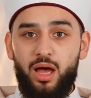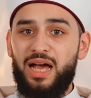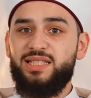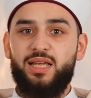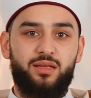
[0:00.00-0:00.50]

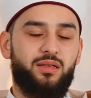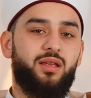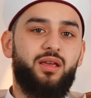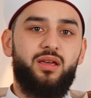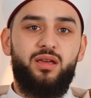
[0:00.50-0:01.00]
أحسنت
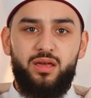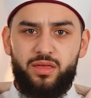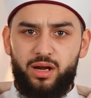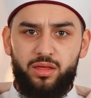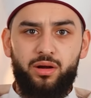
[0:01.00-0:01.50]

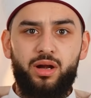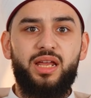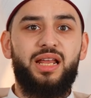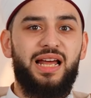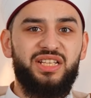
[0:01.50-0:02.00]
إذا نظرنا
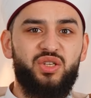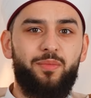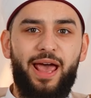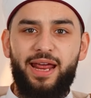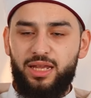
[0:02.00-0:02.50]
إلى الحج
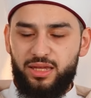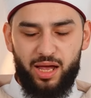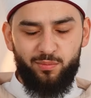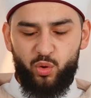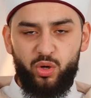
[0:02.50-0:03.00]
بعين
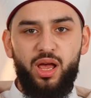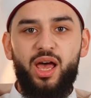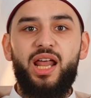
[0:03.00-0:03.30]
التأمل